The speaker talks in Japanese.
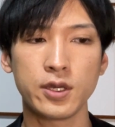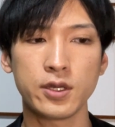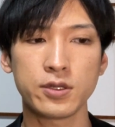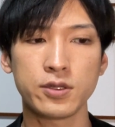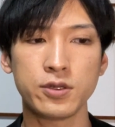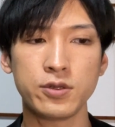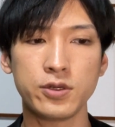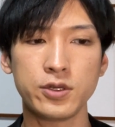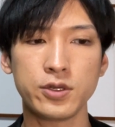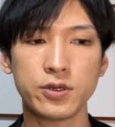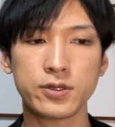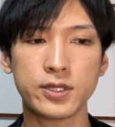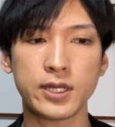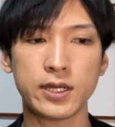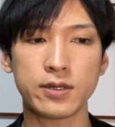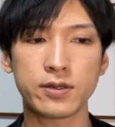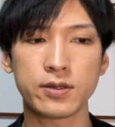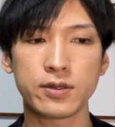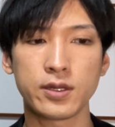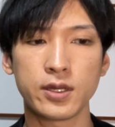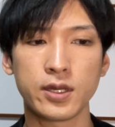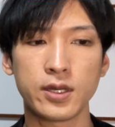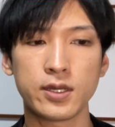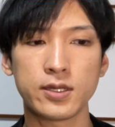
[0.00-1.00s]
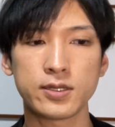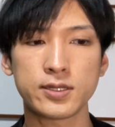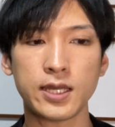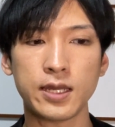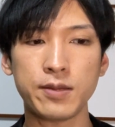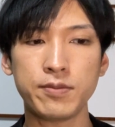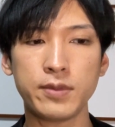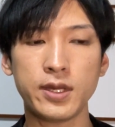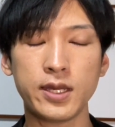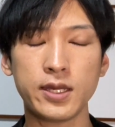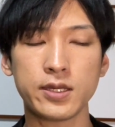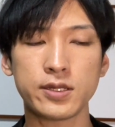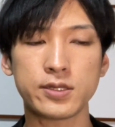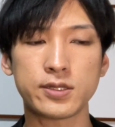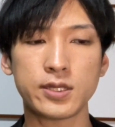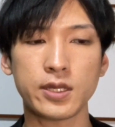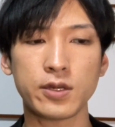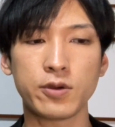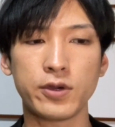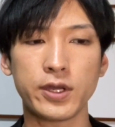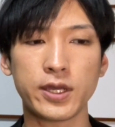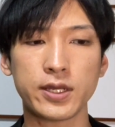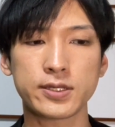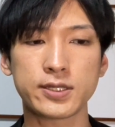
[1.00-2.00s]
ニューヨークダウン、さんまんせん
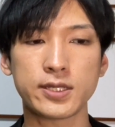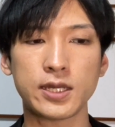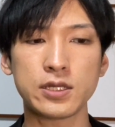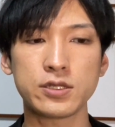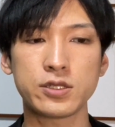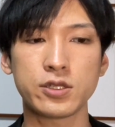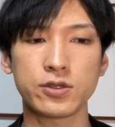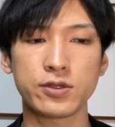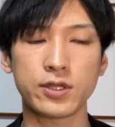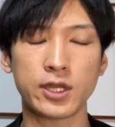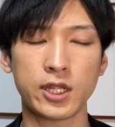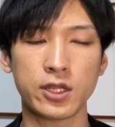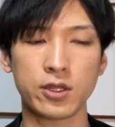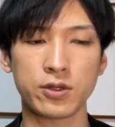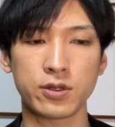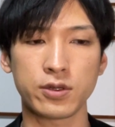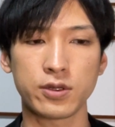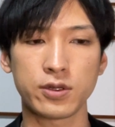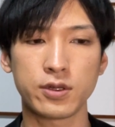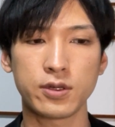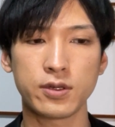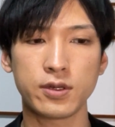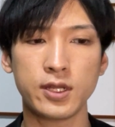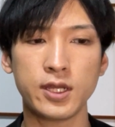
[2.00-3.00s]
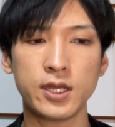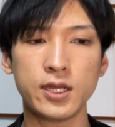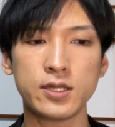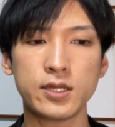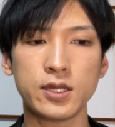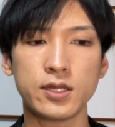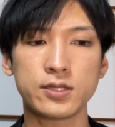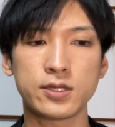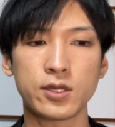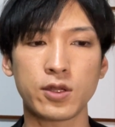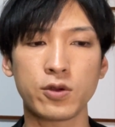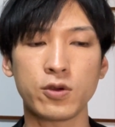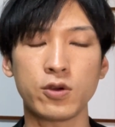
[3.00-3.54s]
ごひゃくさんじゅうななドル、れいてんぜろ